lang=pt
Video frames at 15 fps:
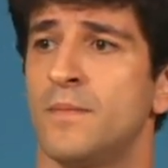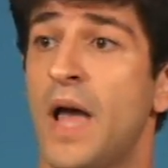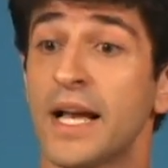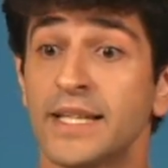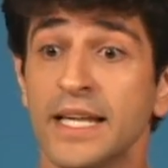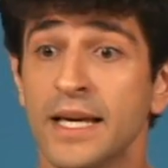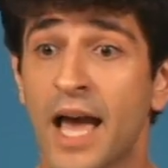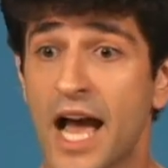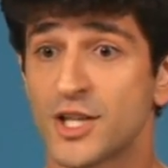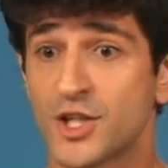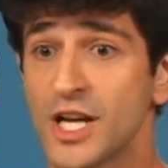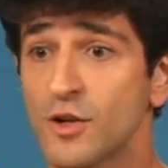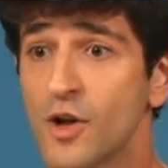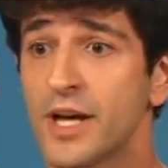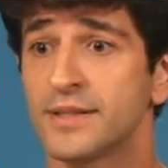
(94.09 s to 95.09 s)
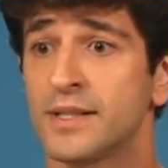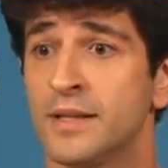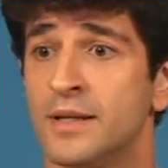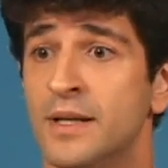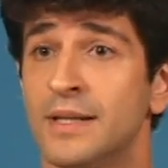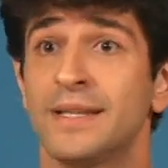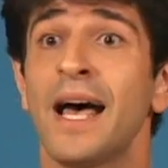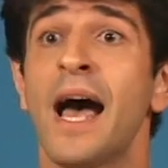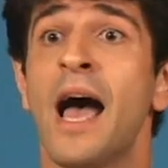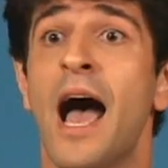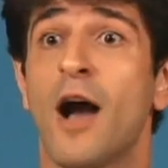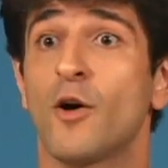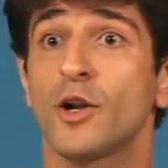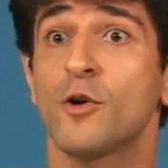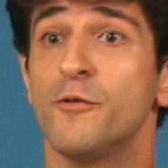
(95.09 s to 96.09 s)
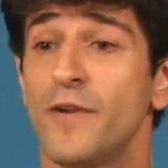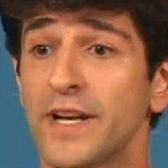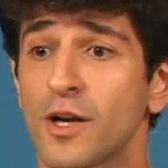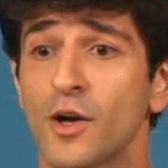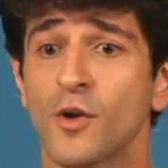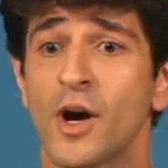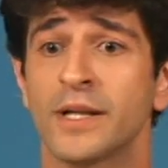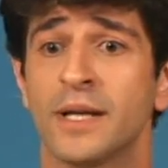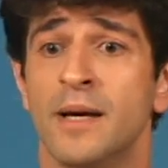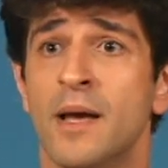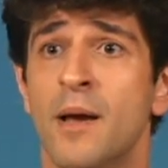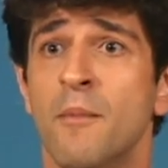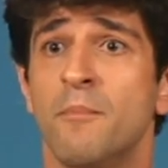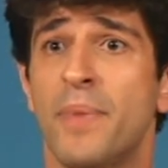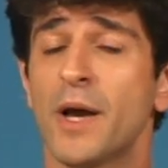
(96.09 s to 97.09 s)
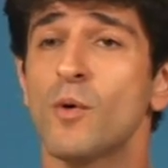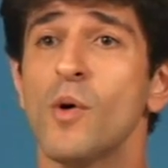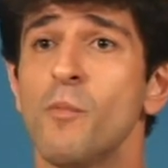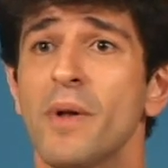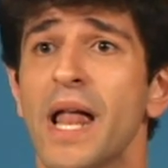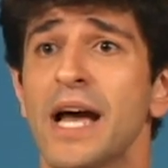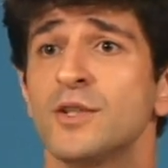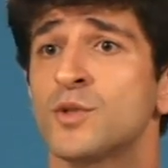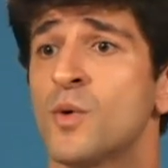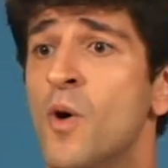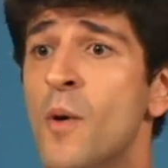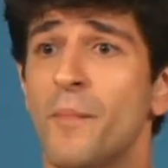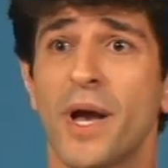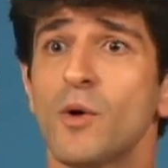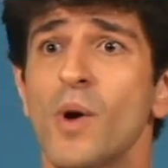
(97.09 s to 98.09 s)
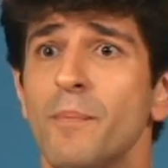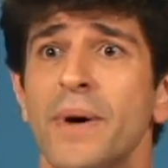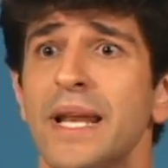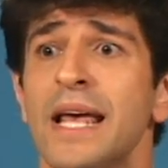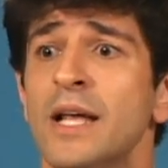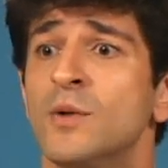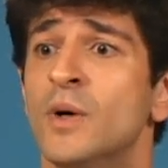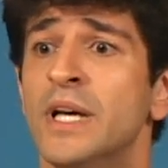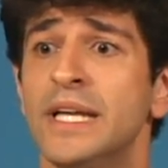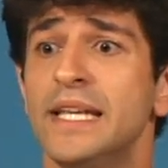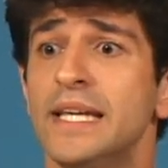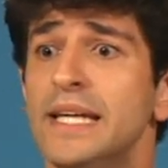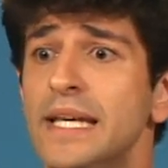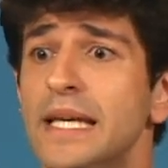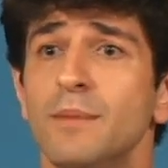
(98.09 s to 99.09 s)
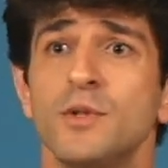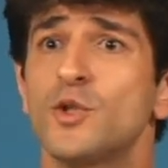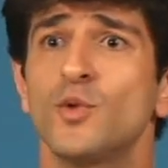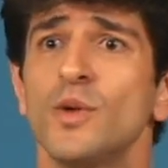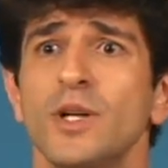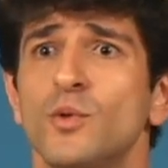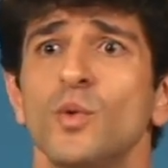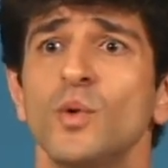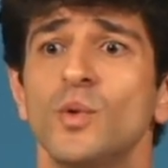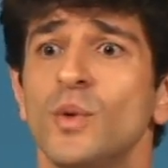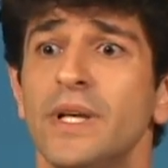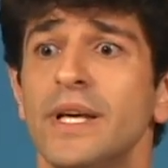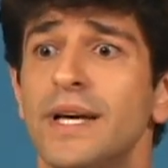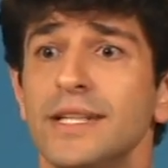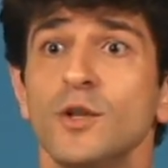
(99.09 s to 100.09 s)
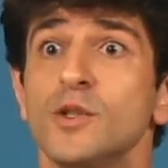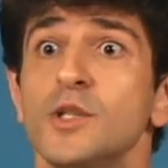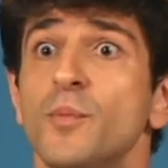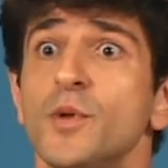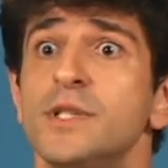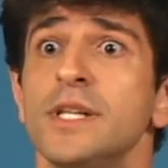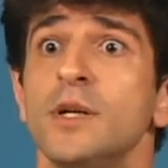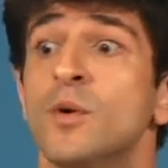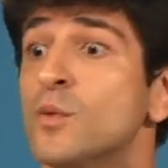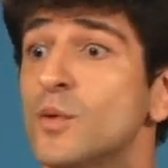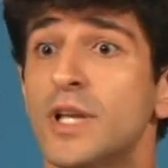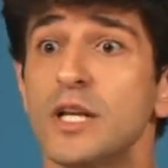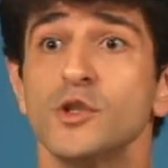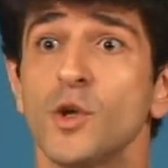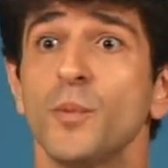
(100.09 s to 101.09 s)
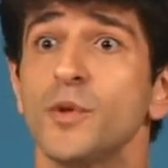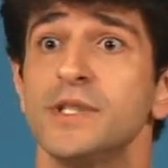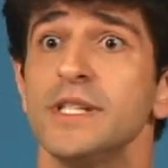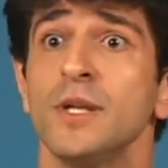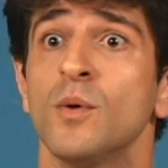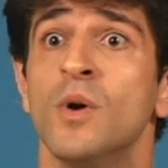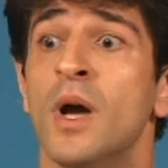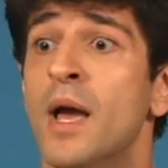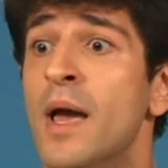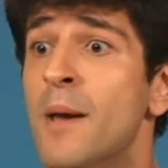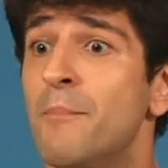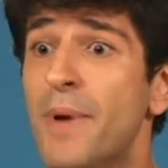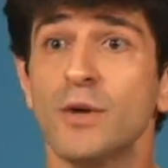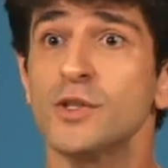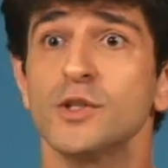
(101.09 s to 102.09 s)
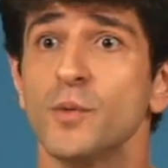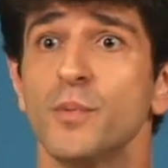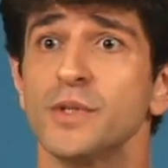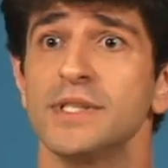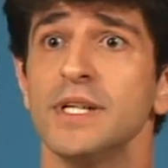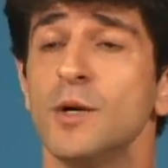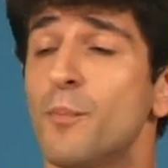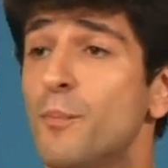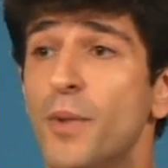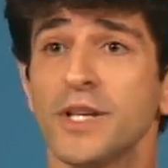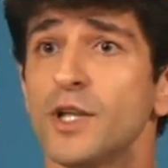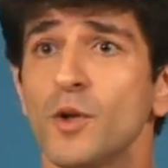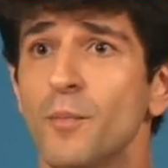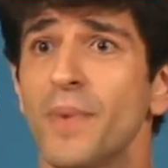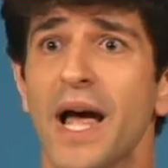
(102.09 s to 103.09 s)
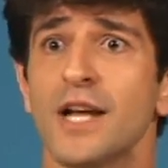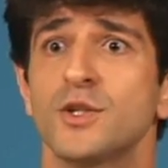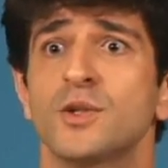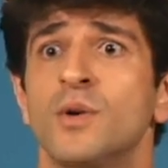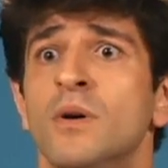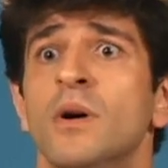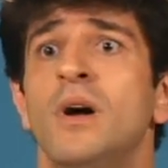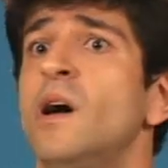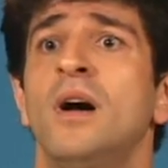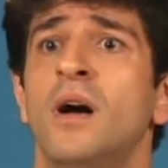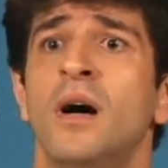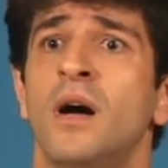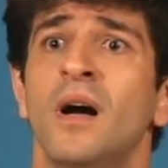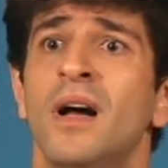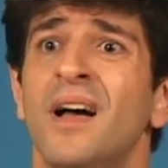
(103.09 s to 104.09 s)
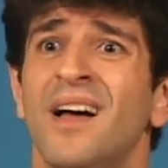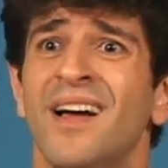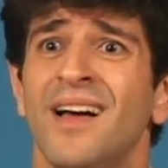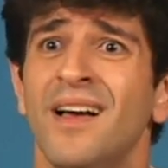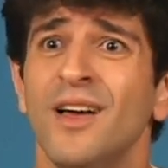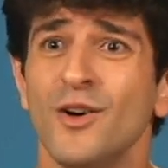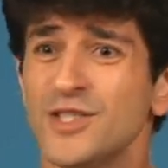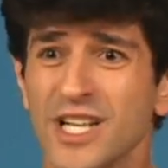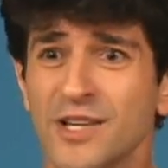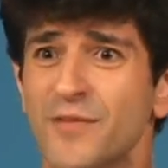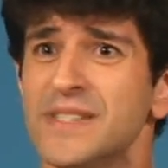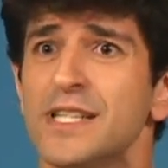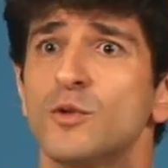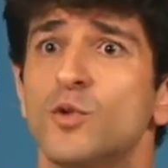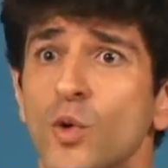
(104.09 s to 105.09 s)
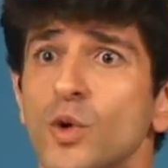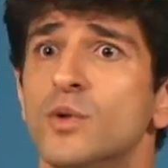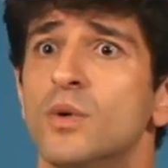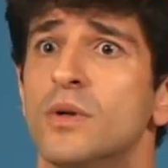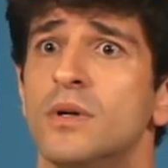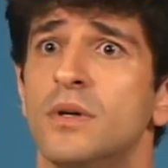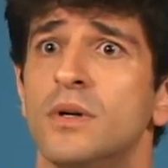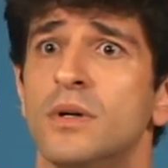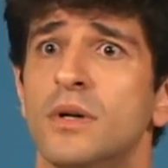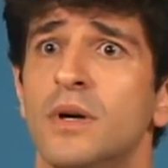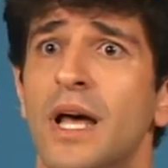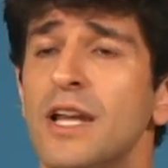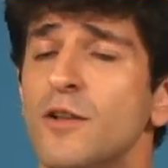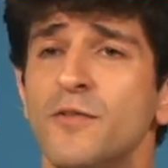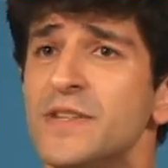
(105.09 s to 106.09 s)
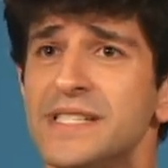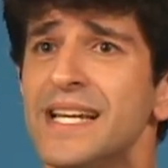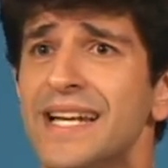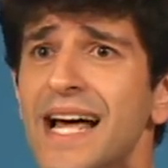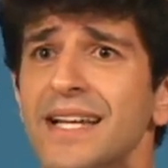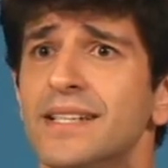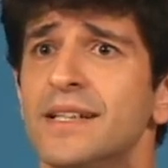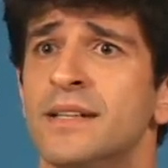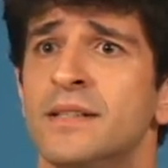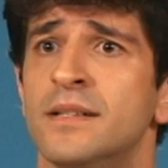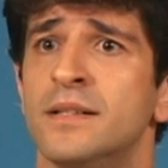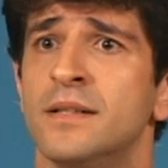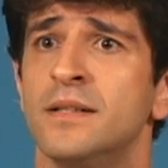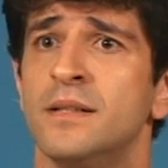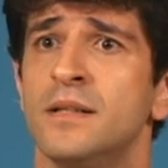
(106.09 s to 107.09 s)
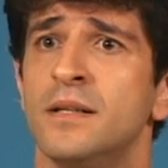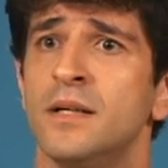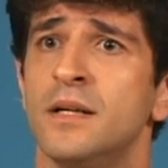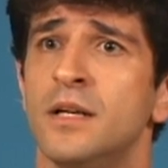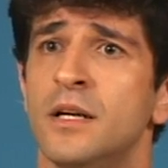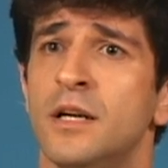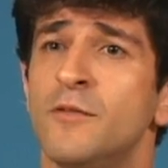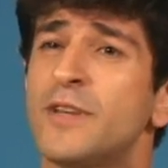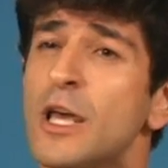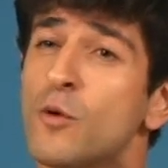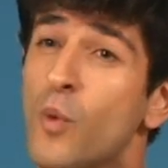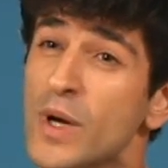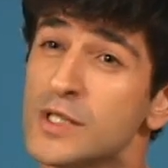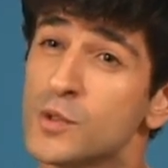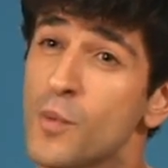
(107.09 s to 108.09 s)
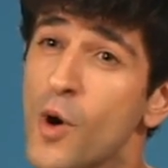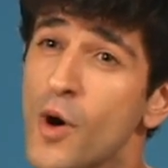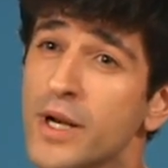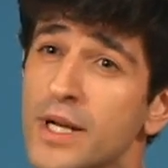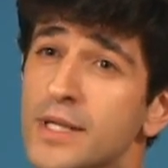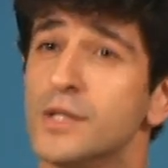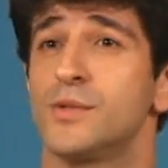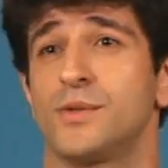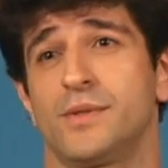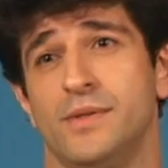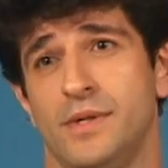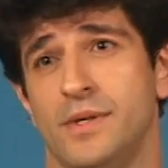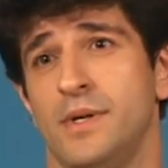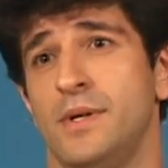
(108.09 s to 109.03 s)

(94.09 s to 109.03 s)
Aqui, achei a nota. Tá, agora confere com a nota. Pega o plástico, pega o aparelho e mistura tudo. E cadê o isoporzinho? Não tem isoporzinho. Pega o isoporzinho, bota no plástico. Eu tinha que fazer tudo. Ela não fazia nada. Fiquei quase uma hora nisso.